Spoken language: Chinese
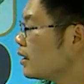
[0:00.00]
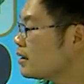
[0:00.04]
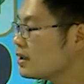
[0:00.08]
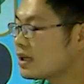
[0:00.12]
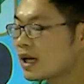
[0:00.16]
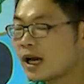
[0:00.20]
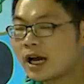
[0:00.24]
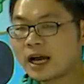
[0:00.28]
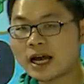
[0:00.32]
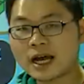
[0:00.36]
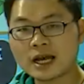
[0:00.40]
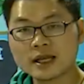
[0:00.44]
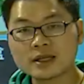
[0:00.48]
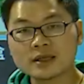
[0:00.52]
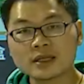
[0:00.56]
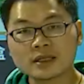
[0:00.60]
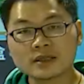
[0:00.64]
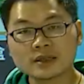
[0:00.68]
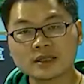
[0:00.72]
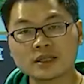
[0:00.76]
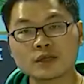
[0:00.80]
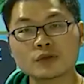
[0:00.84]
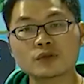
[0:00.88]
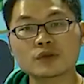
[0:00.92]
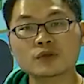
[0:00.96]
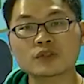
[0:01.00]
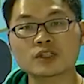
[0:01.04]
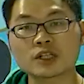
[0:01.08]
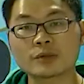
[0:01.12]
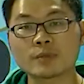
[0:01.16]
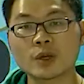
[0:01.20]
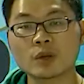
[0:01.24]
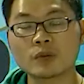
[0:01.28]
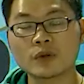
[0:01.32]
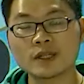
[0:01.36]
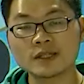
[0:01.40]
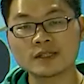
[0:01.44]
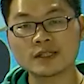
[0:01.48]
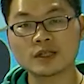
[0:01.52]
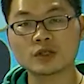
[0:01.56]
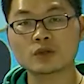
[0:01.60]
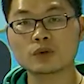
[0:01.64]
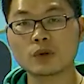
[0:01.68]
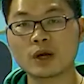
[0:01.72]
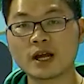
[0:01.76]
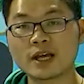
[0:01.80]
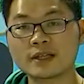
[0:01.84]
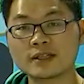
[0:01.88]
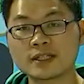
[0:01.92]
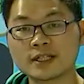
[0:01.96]
你还能提出什么问题
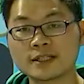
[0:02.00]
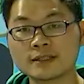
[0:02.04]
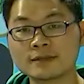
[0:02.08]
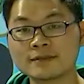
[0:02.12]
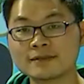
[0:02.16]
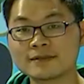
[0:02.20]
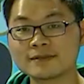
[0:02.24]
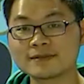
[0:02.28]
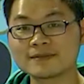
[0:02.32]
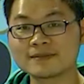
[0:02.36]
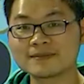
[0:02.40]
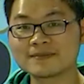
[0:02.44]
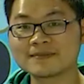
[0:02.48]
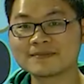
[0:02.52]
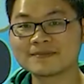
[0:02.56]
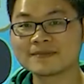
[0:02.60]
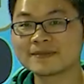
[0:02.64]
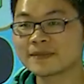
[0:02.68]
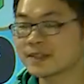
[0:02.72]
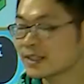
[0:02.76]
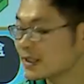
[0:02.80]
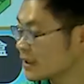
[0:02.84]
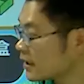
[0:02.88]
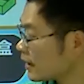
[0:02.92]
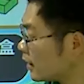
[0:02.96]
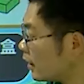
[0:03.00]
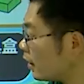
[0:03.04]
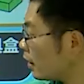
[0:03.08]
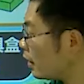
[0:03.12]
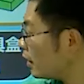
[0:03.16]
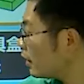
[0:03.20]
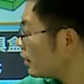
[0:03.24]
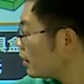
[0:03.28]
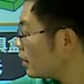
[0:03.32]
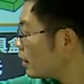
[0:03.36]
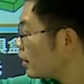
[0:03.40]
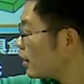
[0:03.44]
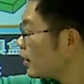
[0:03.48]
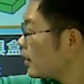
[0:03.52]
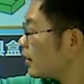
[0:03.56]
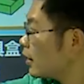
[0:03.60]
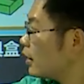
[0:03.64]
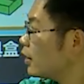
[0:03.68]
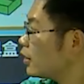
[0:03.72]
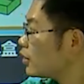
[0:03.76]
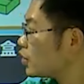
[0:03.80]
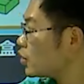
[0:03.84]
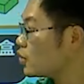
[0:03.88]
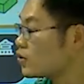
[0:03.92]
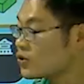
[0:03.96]
出来呢？诶，
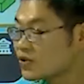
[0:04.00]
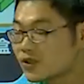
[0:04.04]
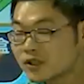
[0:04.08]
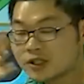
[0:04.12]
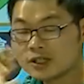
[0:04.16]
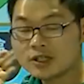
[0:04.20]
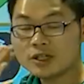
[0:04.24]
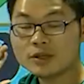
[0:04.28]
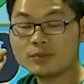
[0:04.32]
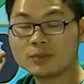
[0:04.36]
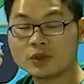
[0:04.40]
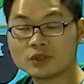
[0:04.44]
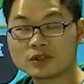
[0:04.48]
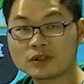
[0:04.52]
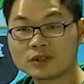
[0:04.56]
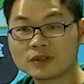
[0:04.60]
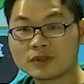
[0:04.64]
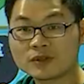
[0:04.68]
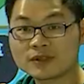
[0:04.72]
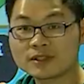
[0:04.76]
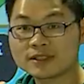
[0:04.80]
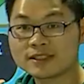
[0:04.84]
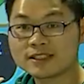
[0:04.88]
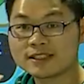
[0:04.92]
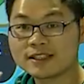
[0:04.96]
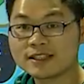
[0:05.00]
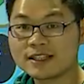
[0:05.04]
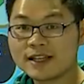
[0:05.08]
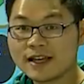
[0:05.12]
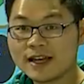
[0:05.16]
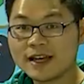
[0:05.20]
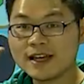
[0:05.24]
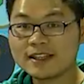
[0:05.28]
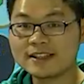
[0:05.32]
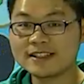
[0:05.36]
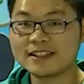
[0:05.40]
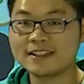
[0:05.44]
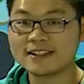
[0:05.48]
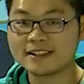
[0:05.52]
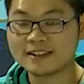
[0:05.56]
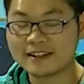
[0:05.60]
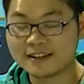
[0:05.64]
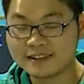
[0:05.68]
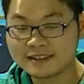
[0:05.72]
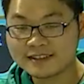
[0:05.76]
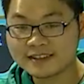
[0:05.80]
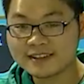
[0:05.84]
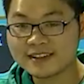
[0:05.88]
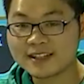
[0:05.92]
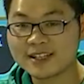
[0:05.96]
有这么多东西，你
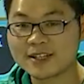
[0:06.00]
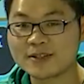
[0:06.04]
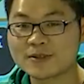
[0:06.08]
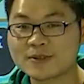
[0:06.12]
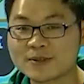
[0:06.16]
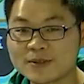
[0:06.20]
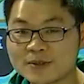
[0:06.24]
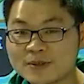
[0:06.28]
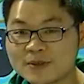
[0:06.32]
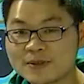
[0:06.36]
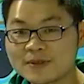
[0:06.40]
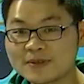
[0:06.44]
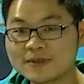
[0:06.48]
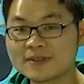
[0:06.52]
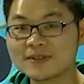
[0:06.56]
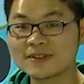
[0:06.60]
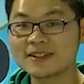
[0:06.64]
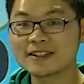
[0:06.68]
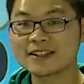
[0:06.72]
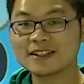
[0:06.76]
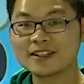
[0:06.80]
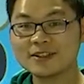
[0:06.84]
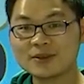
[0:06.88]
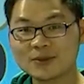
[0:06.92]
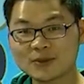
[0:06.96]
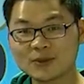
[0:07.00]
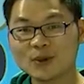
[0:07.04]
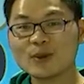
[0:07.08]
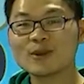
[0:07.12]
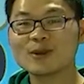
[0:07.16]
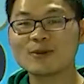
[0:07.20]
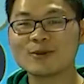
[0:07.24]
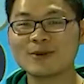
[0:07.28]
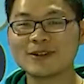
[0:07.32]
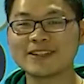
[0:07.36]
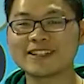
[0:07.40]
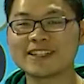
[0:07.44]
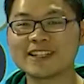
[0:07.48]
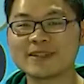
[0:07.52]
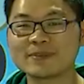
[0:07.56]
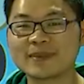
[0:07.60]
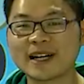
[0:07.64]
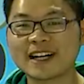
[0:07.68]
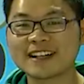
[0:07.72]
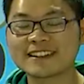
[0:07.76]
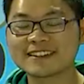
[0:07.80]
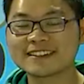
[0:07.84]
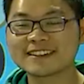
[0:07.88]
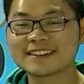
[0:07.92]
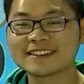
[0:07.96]
能提出更多的问题
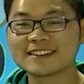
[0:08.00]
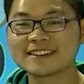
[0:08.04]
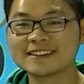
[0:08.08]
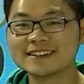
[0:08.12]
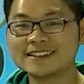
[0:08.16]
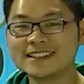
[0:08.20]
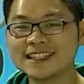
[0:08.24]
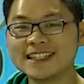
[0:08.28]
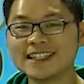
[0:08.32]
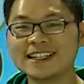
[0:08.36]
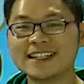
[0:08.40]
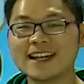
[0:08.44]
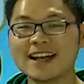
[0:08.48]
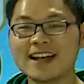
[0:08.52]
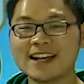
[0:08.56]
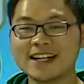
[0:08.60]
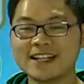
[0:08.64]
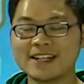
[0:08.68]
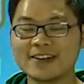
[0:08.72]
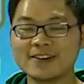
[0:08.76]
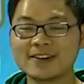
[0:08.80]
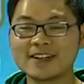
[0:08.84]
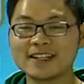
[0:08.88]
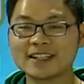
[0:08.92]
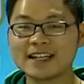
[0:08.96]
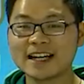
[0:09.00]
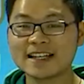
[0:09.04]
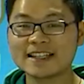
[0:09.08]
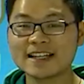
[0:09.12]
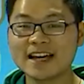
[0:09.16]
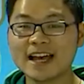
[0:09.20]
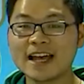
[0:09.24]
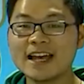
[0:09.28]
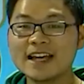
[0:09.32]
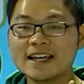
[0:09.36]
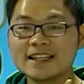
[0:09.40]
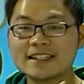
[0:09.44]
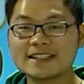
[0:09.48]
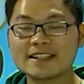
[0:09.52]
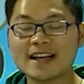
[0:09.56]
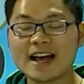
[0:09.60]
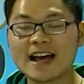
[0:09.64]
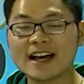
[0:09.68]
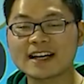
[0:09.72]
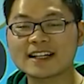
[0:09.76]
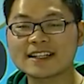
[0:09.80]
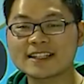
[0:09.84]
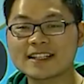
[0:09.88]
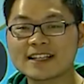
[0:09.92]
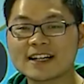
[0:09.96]
吗？诶，留给大家
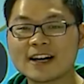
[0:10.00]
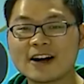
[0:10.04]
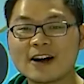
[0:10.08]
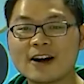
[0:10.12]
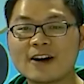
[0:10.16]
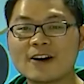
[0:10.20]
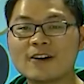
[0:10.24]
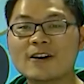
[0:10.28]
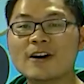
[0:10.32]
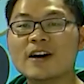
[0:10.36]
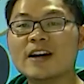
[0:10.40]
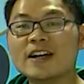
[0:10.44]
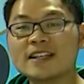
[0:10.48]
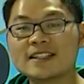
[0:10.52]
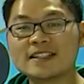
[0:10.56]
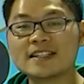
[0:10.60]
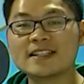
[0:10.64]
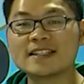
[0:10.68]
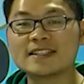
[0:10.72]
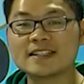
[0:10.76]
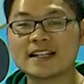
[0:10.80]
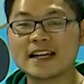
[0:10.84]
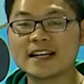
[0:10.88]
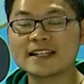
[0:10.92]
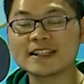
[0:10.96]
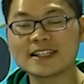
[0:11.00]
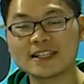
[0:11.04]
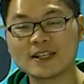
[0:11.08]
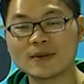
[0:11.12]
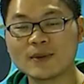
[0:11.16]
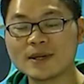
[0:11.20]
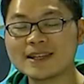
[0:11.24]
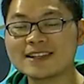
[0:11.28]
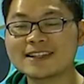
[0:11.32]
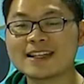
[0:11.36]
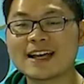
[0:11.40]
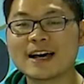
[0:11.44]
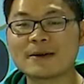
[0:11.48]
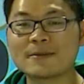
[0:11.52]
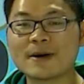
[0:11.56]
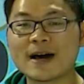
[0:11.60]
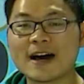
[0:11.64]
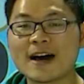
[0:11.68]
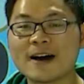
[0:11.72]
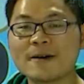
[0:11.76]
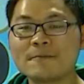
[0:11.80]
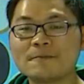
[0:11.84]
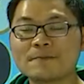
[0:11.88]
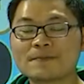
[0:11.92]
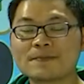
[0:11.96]
下课后自己来提问，好不
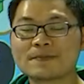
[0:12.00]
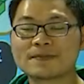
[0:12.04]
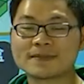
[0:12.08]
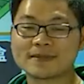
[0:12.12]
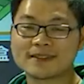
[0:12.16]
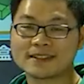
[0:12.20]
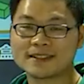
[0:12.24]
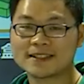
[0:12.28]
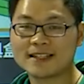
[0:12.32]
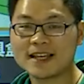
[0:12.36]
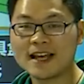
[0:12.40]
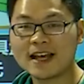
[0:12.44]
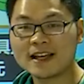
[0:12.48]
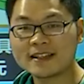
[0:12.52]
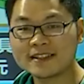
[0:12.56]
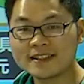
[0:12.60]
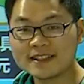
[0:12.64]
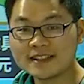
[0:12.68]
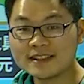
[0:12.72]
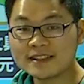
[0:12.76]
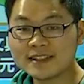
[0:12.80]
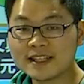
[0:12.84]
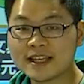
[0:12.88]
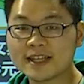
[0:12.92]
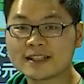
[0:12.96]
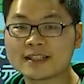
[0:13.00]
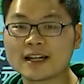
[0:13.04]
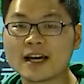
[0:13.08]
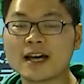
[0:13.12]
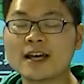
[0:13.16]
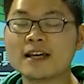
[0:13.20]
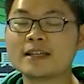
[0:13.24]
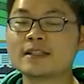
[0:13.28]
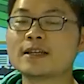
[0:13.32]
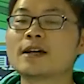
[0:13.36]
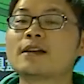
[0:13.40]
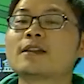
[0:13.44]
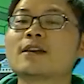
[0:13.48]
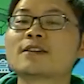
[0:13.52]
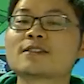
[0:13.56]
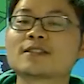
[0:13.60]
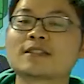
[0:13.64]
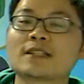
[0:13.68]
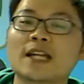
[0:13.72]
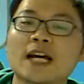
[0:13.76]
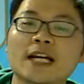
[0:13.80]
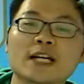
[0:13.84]
好？今天呢，杨老师